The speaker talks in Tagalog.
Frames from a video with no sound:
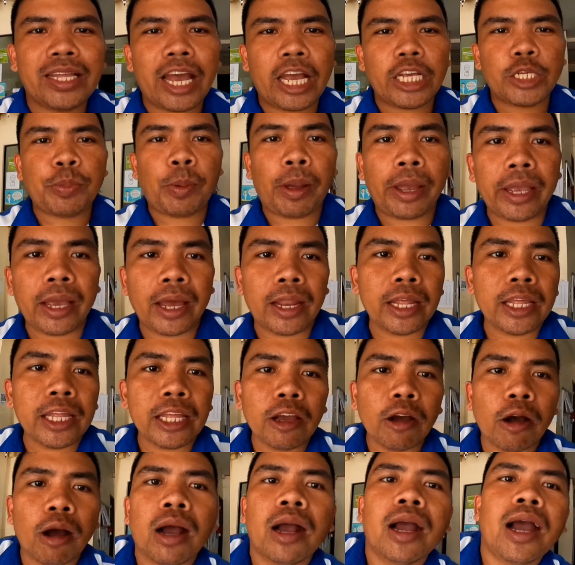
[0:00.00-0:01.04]
Yan guys, pakinggan
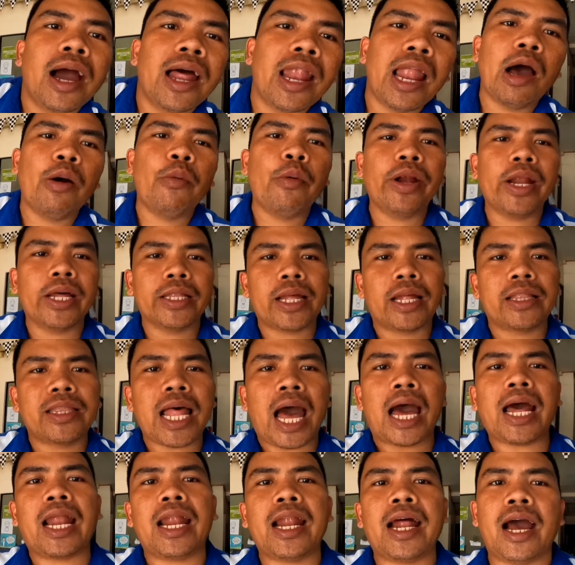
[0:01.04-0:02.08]
ninyo ang galawan at
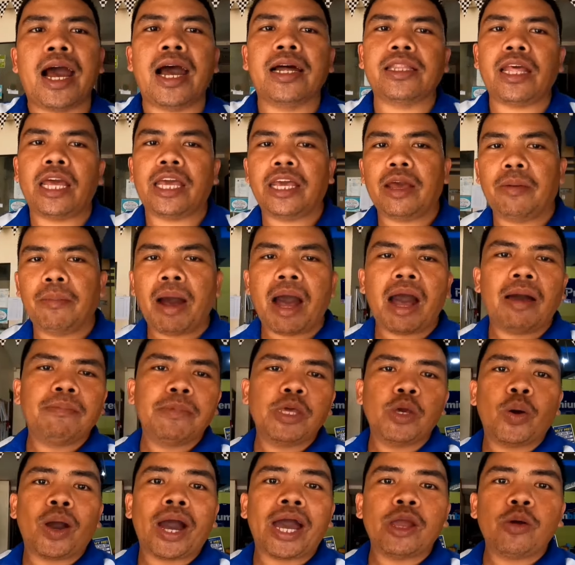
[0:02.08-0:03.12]
tandaran ng ating
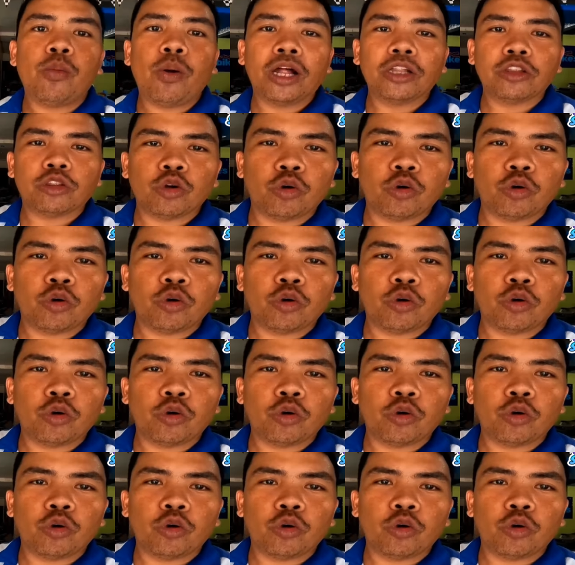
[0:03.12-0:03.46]
Yamaha MIUI